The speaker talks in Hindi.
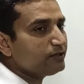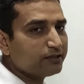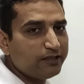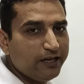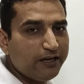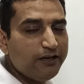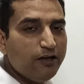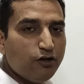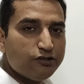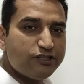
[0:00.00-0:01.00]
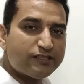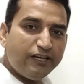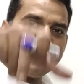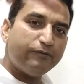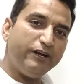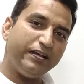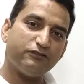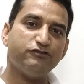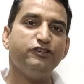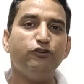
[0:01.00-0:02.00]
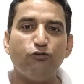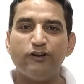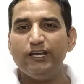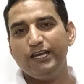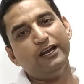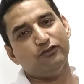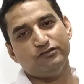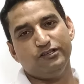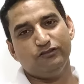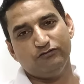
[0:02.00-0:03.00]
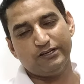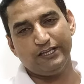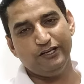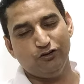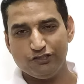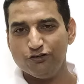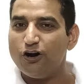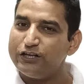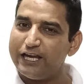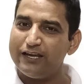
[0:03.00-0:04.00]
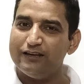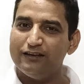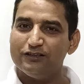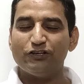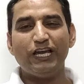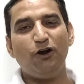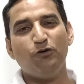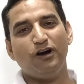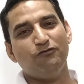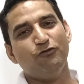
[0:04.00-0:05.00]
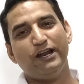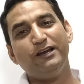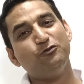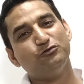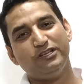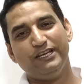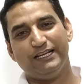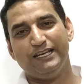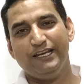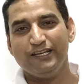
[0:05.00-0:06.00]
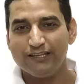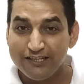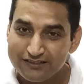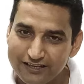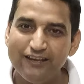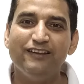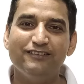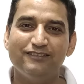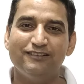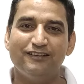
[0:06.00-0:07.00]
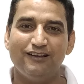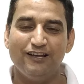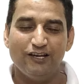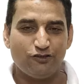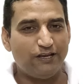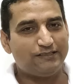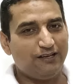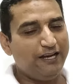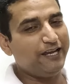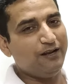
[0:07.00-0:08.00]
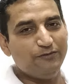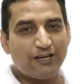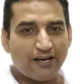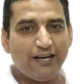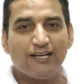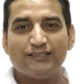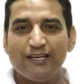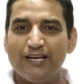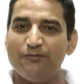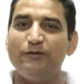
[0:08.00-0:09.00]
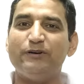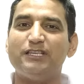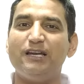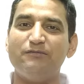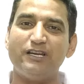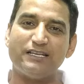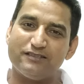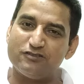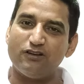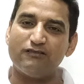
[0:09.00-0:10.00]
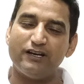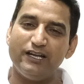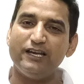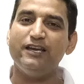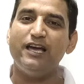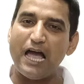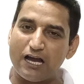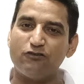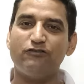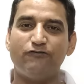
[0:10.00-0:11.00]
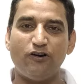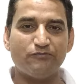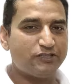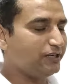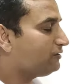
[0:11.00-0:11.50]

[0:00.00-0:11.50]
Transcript: सकती है जिसकी डिटरमेंट या तो जीरो होगी या नॉन जीरो होगी यदि नॉन जीरो हो जाए तो क्या होगा वो रैंक उतनी आ जाएगी कितनी थ्री तो ऐसा लेकिन हमें करने का तरीका हमें पता है हमें कैसे सॉल्व करना है एक्लोन फॉर्म से